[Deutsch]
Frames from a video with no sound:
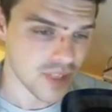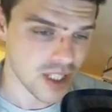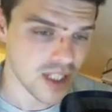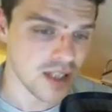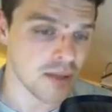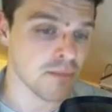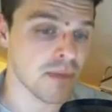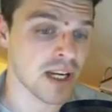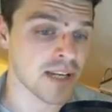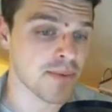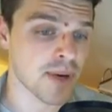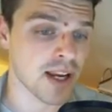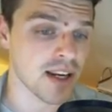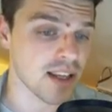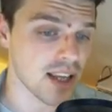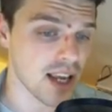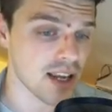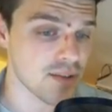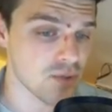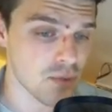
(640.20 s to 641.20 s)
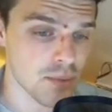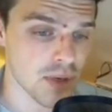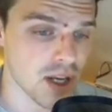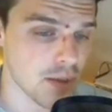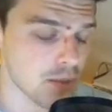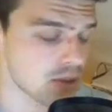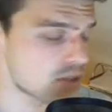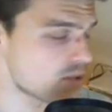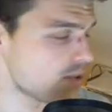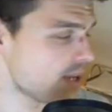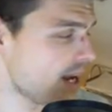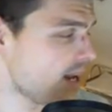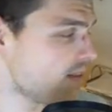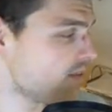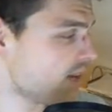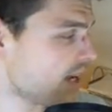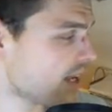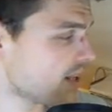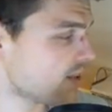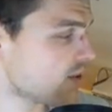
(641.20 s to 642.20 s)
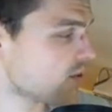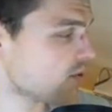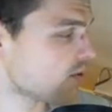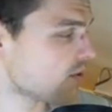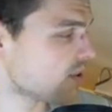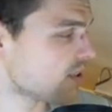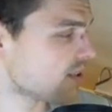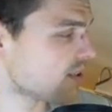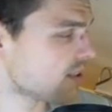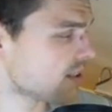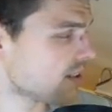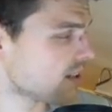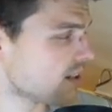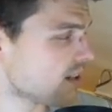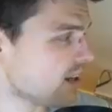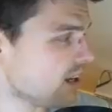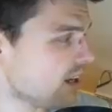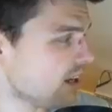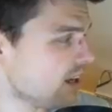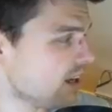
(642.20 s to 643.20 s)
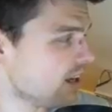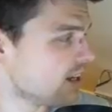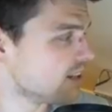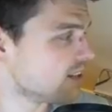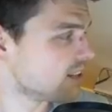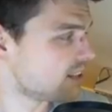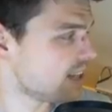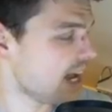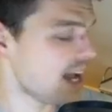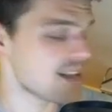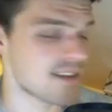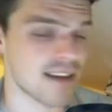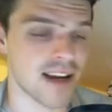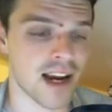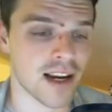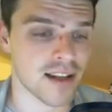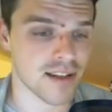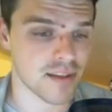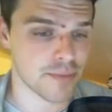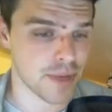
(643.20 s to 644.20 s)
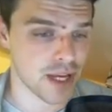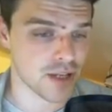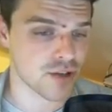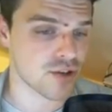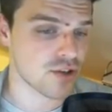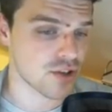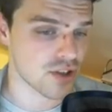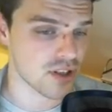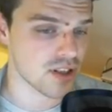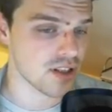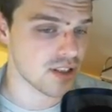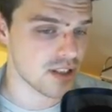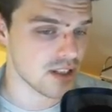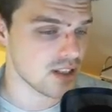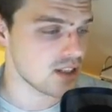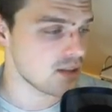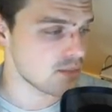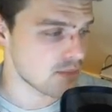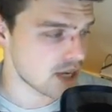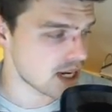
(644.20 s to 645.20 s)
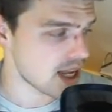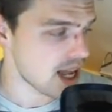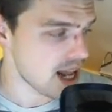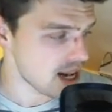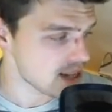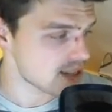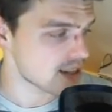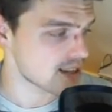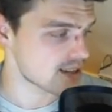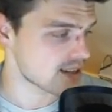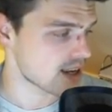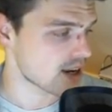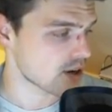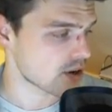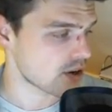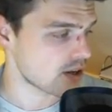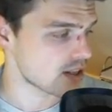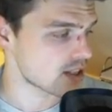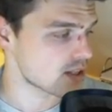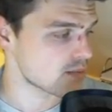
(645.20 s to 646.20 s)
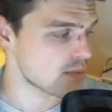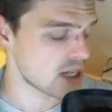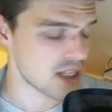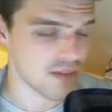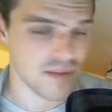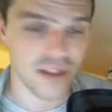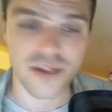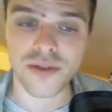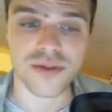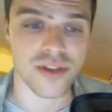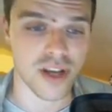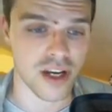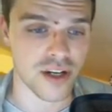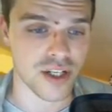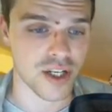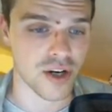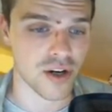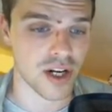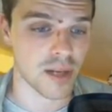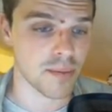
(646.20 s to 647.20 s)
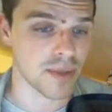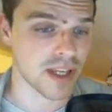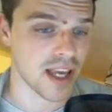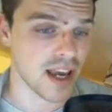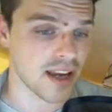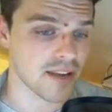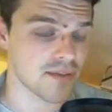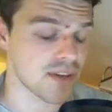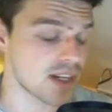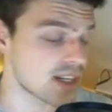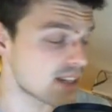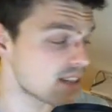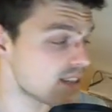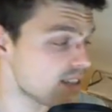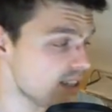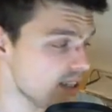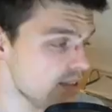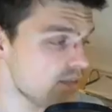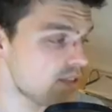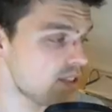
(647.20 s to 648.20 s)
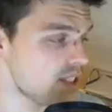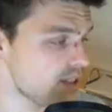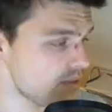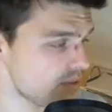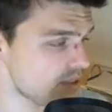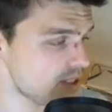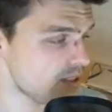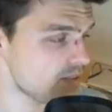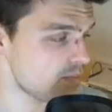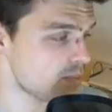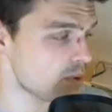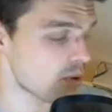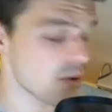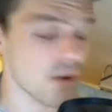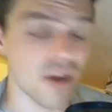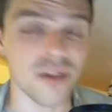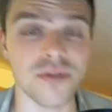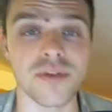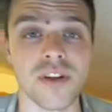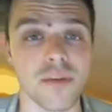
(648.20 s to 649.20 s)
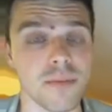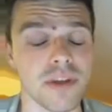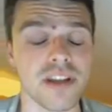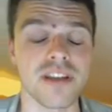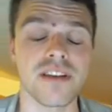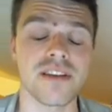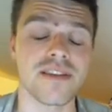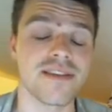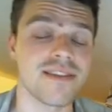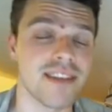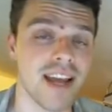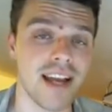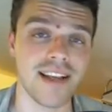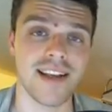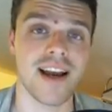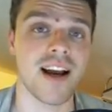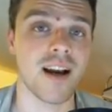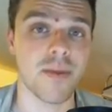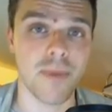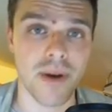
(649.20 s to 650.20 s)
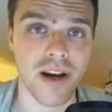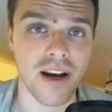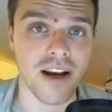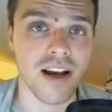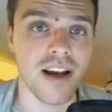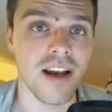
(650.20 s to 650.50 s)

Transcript: manchmal kann ich echt super emotional werden und äh, die Tatsache, dass Menschen, die meine Eltern sein könnten, meine Videos anschauen, hat mich echt wirklich tief, tief, tief berührt und da bin ich sehr dankbar,